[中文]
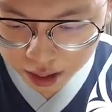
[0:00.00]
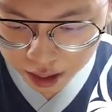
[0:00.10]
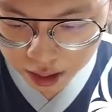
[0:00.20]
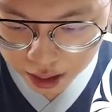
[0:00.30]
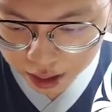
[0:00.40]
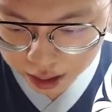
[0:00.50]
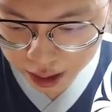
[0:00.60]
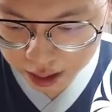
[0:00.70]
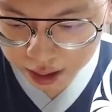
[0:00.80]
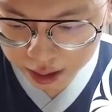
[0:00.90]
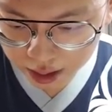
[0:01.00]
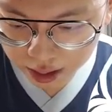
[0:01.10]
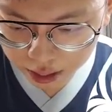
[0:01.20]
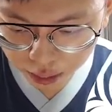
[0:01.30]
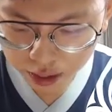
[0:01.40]
嗯，三
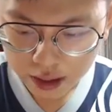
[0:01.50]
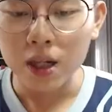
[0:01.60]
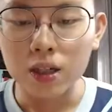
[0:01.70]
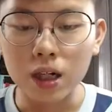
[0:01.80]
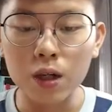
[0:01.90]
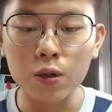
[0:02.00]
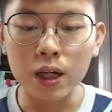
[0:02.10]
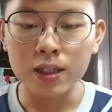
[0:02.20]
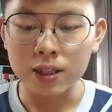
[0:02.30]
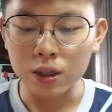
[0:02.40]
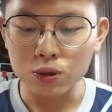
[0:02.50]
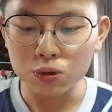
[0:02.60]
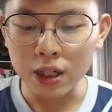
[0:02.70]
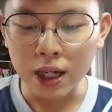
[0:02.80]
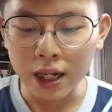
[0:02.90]
然后啊，你要注
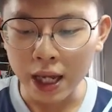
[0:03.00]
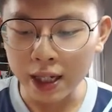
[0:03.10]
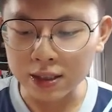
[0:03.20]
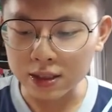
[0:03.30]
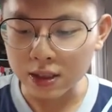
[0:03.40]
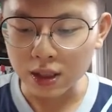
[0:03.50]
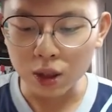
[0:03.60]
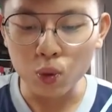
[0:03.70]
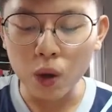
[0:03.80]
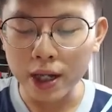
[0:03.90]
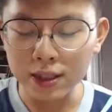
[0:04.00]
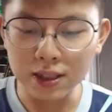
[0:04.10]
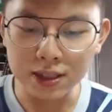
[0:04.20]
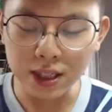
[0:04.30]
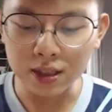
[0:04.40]
意啊，x 和 y 的
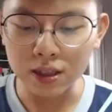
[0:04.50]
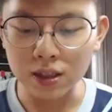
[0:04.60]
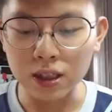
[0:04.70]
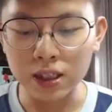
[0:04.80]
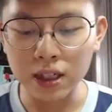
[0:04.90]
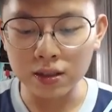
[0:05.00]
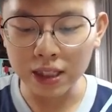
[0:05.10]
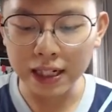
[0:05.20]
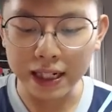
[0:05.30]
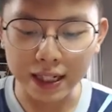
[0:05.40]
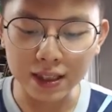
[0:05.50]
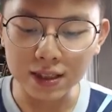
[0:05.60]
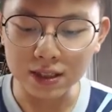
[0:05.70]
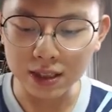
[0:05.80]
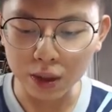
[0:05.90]
线呢，一定要在零
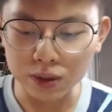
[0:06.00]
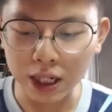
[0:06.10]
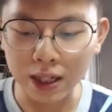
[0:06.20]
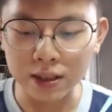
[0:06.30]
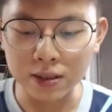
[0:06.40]
交叉的。